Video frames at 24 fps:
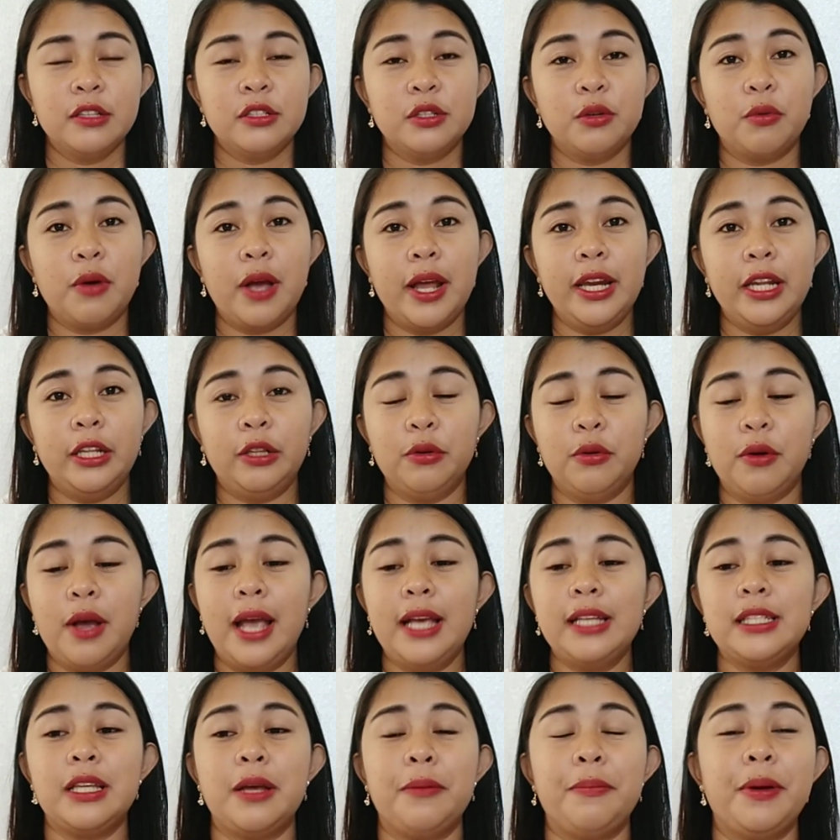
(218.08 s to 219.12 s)
So, ganito
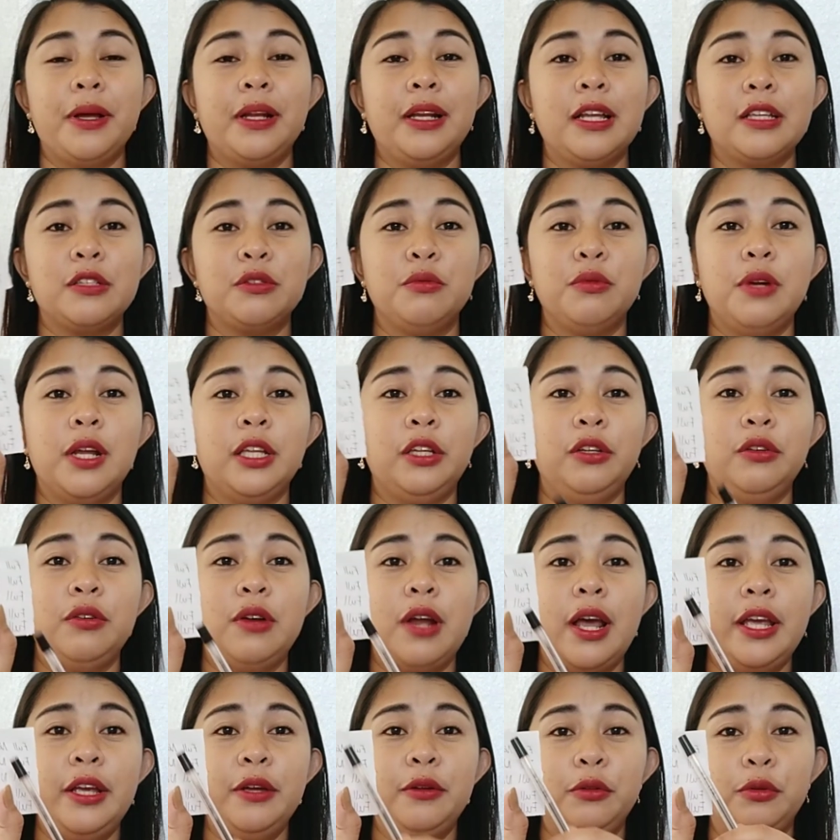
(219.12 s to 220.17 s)
guys, kapag nasulat nyo
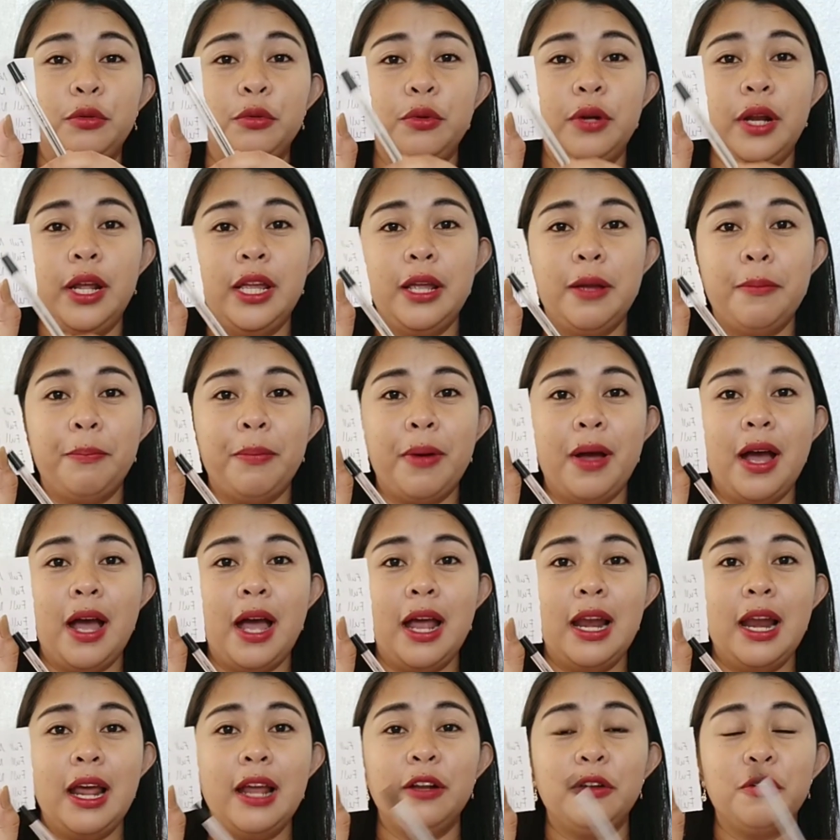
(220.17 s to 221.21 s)
na yung tunay niyang
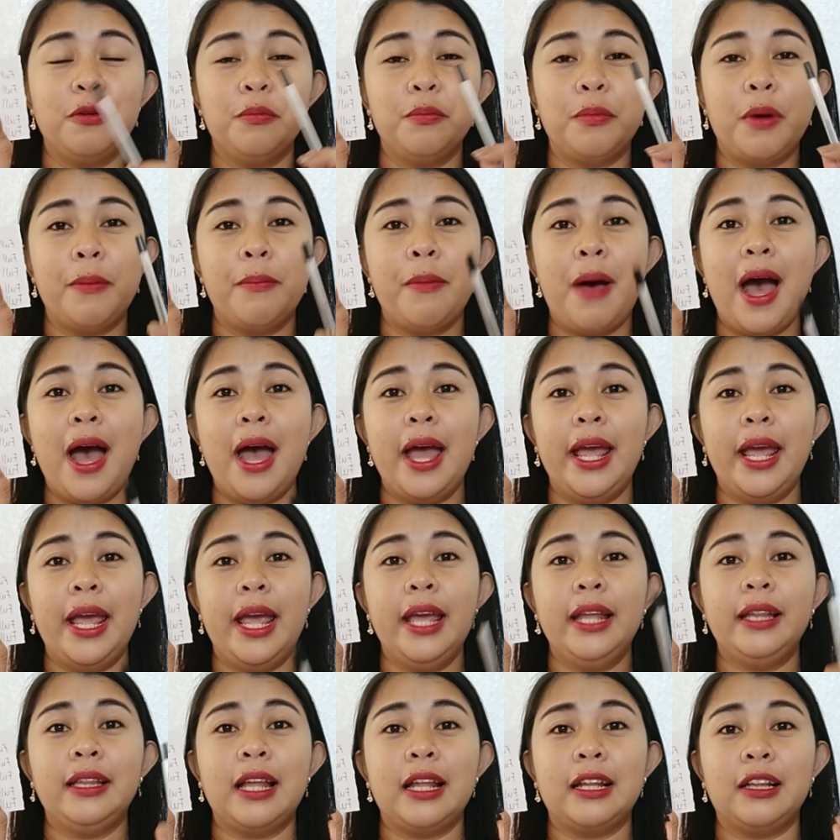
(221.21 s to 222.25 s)
pangalan, kung
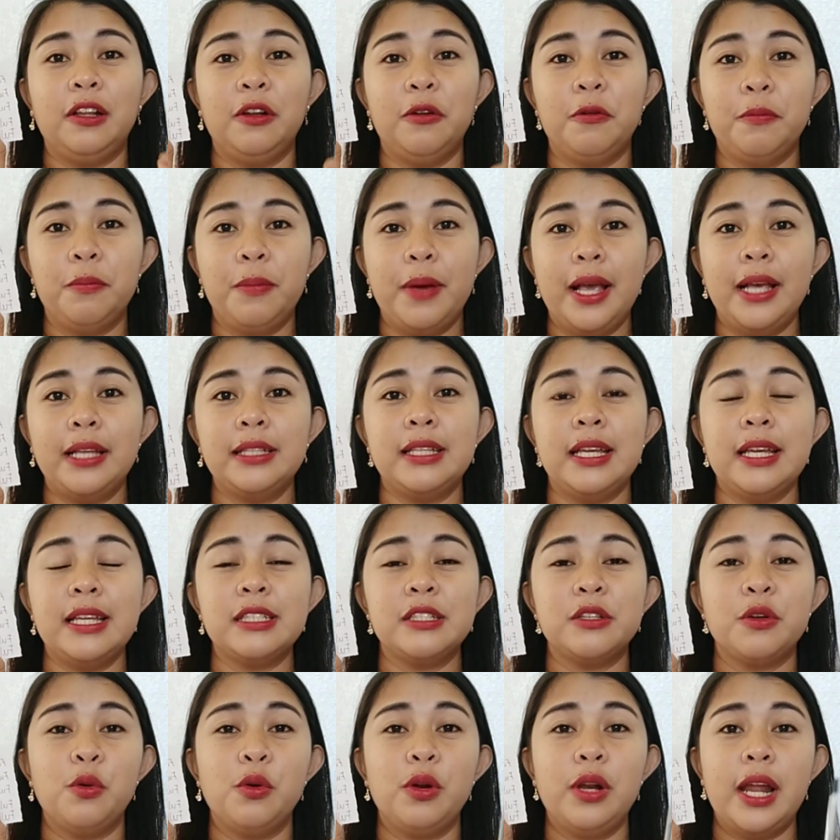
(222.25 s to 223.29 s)
babae, tatlong
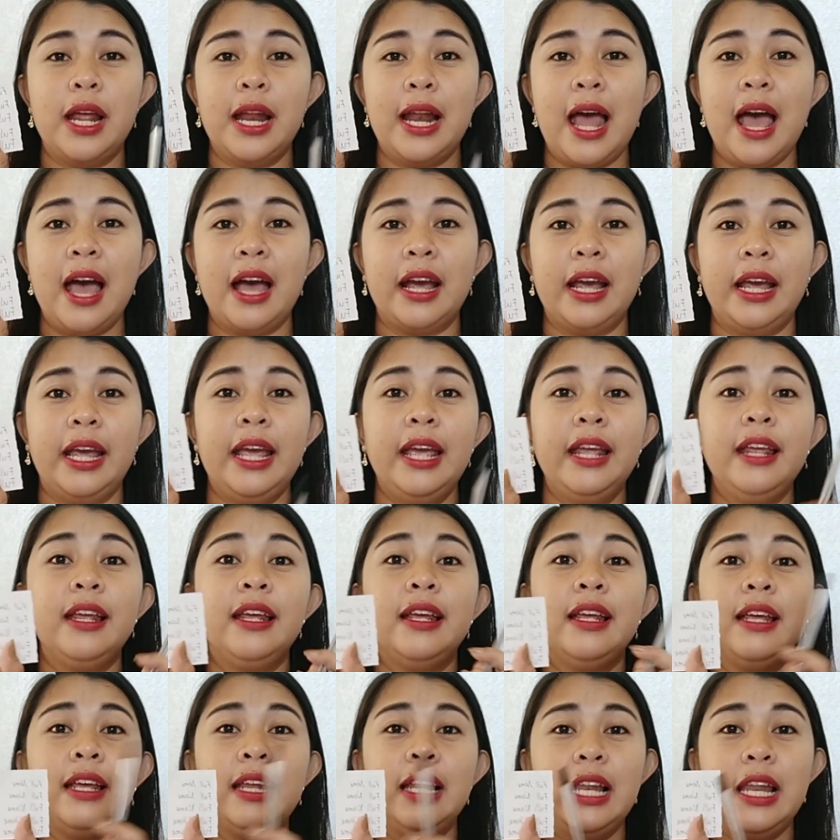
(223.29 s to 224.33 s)
beses, kung lalaki,
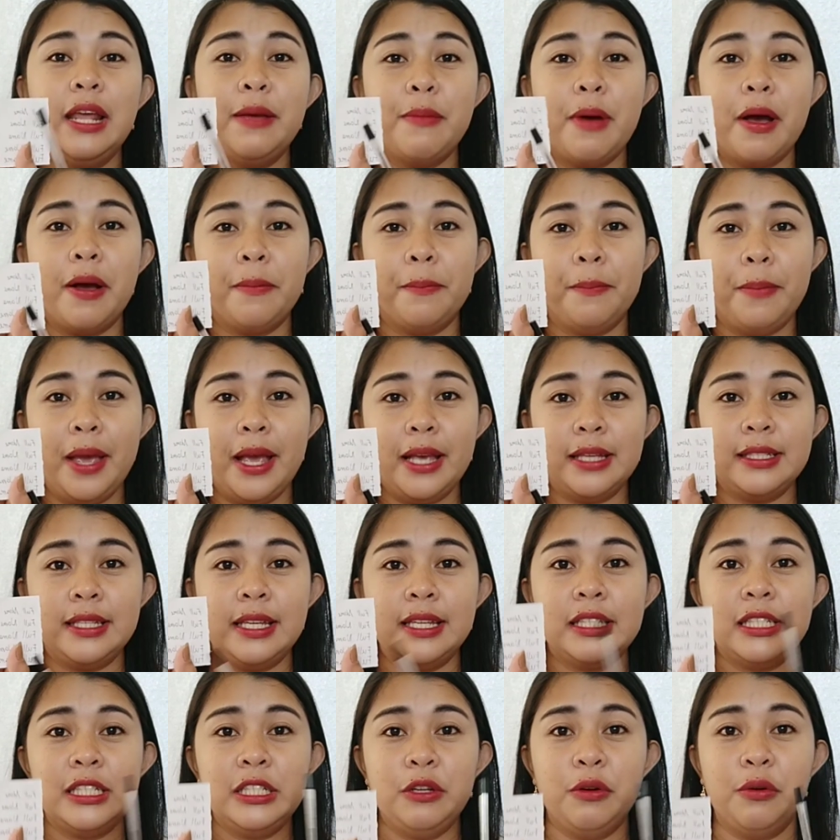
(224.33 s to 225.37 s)
limang
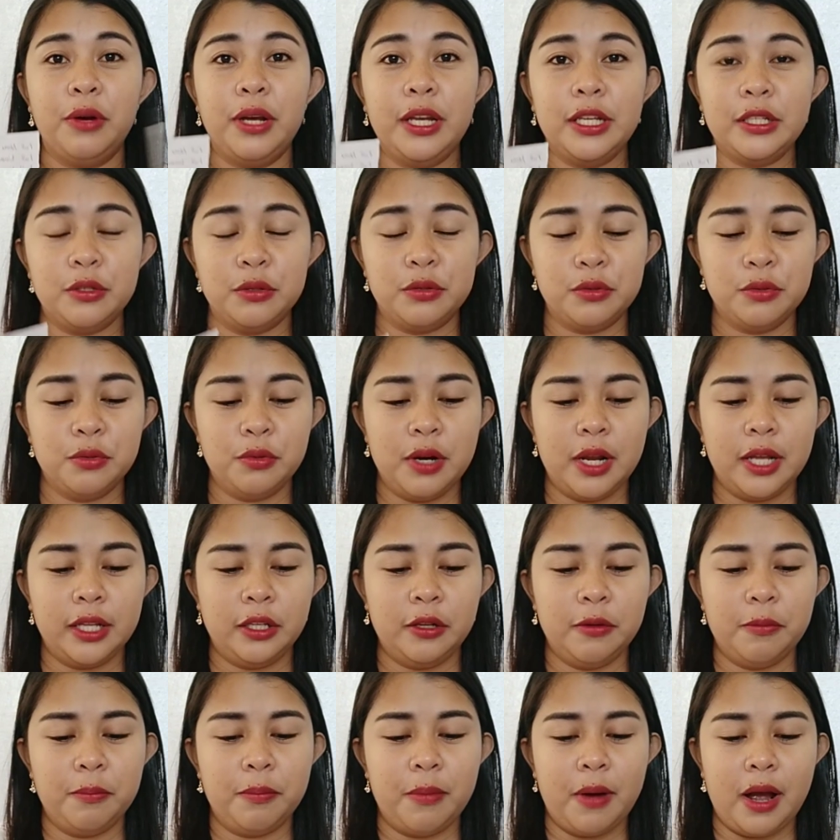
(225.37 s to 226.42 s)
beses nyong isusulat
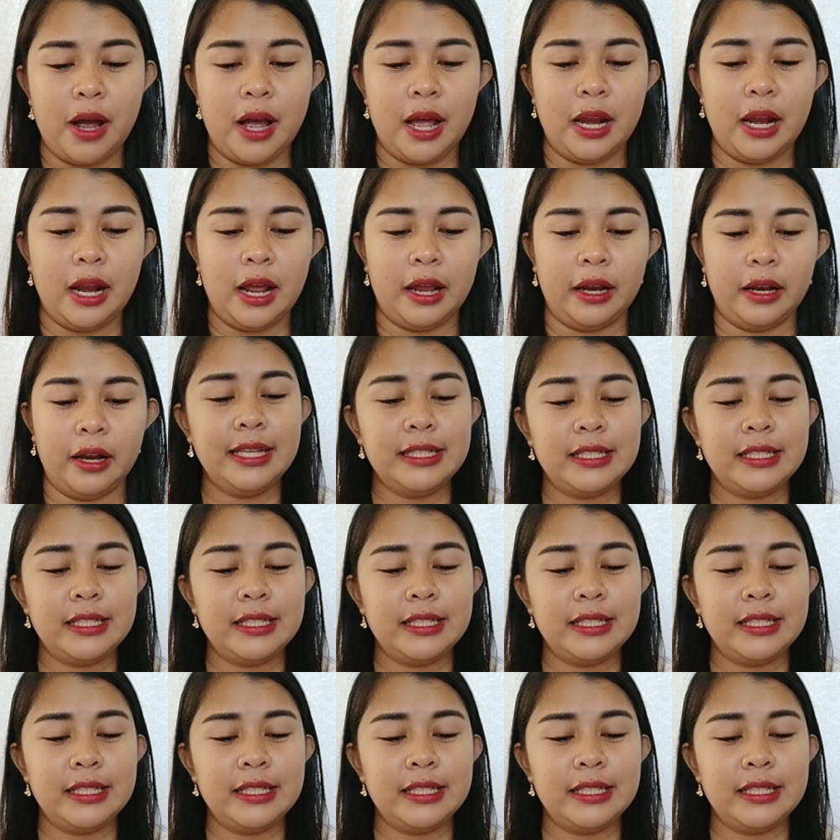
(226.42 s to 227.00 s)
yung pangalan.